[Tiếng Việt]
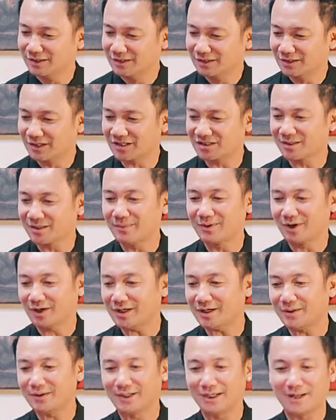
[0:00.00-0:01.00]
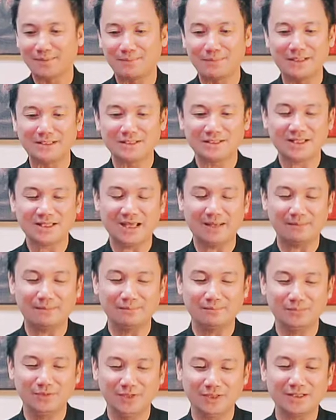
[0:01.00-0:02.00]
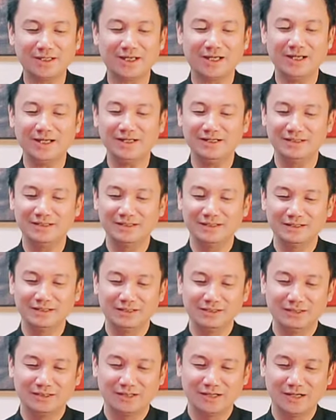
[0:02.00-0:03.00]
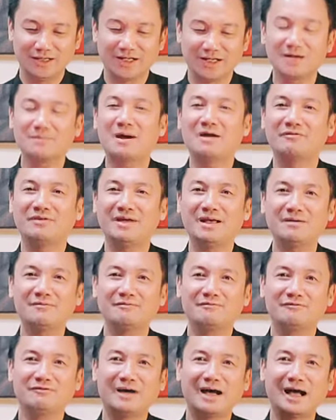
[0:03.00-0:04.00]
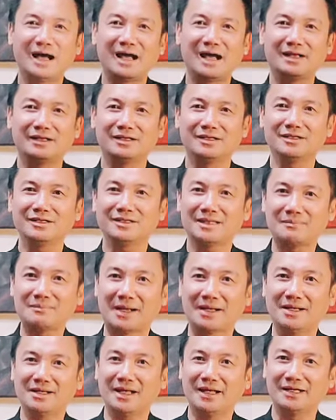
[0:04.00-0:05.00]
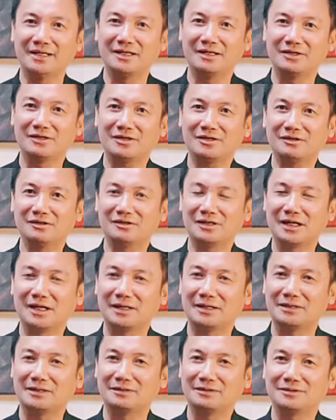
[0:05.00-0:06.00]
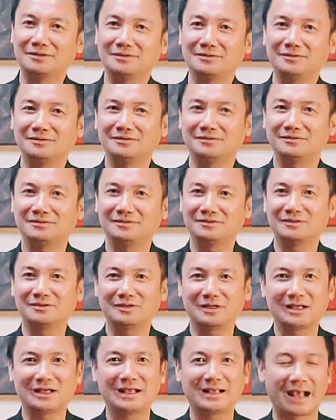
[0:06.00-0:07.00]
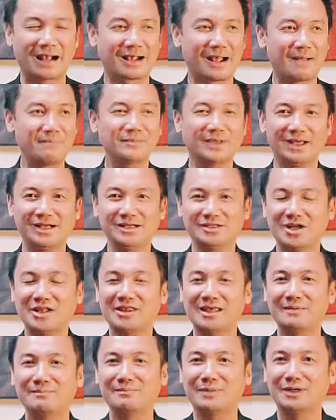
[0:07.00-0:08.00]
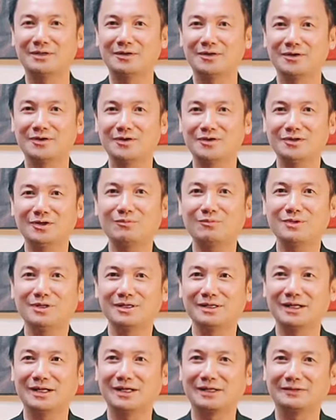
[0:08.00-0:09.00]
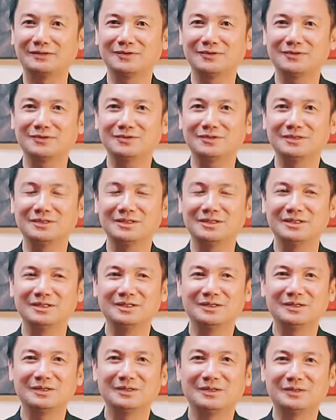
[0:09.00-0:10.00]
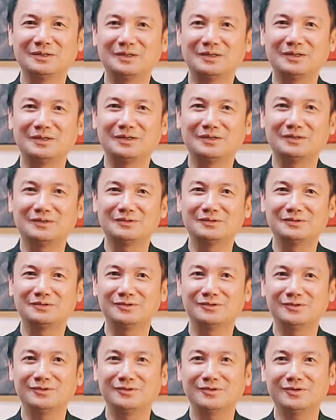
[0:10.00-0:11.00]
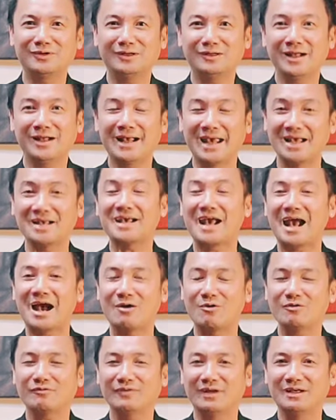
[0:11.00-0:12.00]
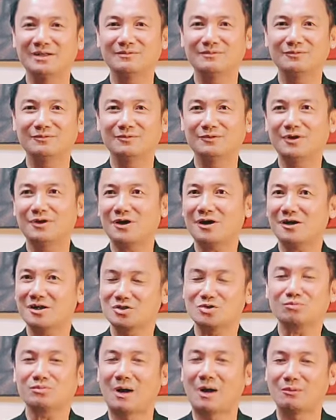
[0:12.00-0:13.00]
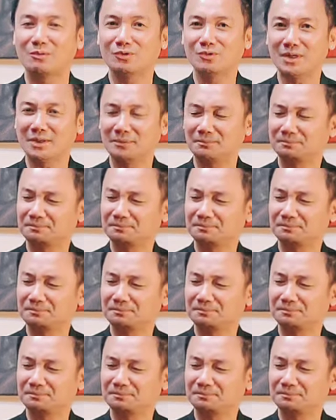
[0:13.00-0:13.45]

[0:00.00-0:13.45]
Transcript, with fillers: thật sự mình nói rằng là mình xem những cái uh, những cái bài viết và những cái tấm ảnh này rất là cái cảm cảm thấy cái trái tim mình nó giống như là nó uh, nó nghẹn ngào quý vị rất là xúc động luôn á